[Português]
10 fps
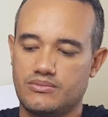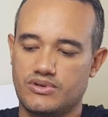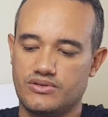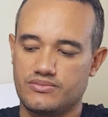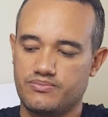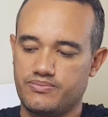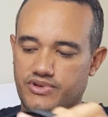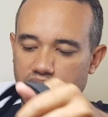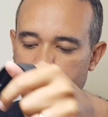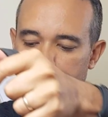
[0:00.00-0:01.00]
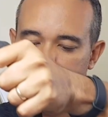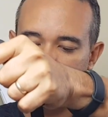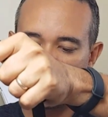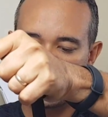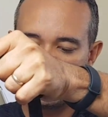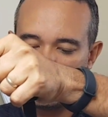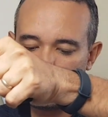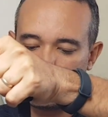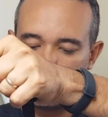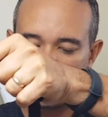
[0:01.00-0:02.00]
pronto. Tem a parte que pega no
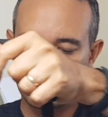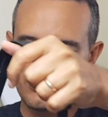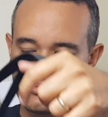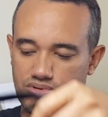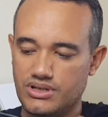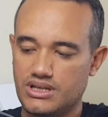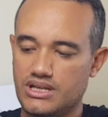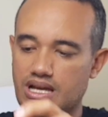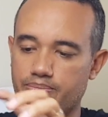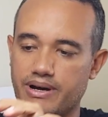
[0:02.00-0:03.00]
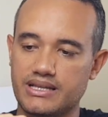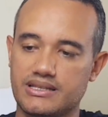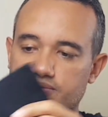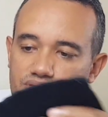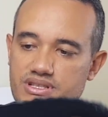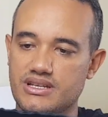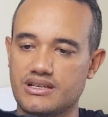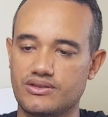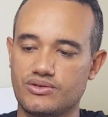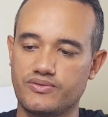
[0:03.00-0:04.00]
ombro e a parte que
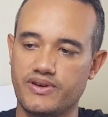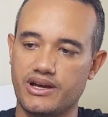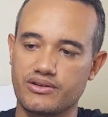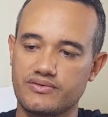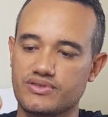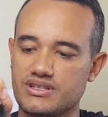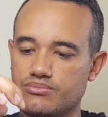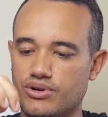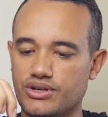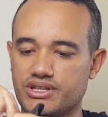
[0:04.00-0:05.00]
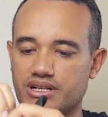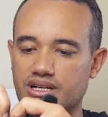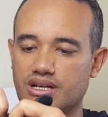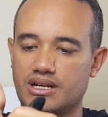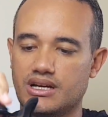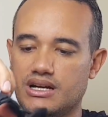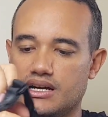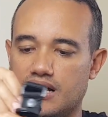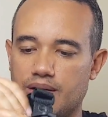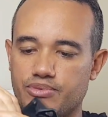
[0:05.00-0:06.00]
você do véu que você bota
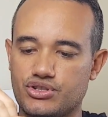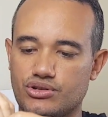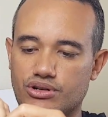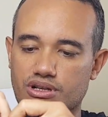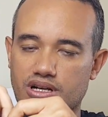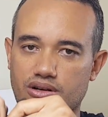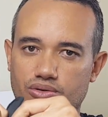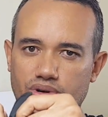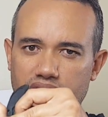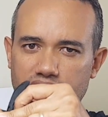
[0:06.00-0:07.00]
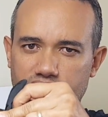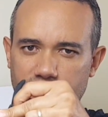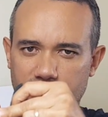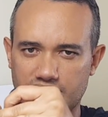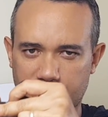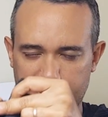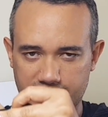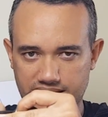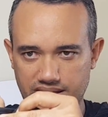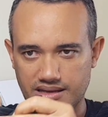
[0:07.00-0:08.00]
a pistola ou RV
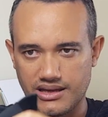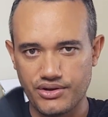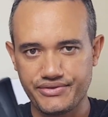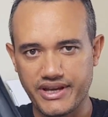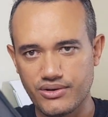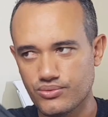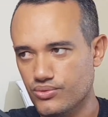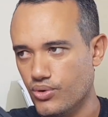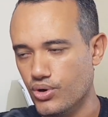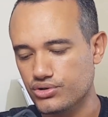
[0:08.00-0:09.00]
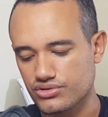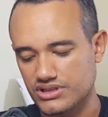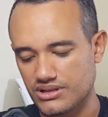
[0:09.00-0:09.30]
aqui. Eu tenho um outro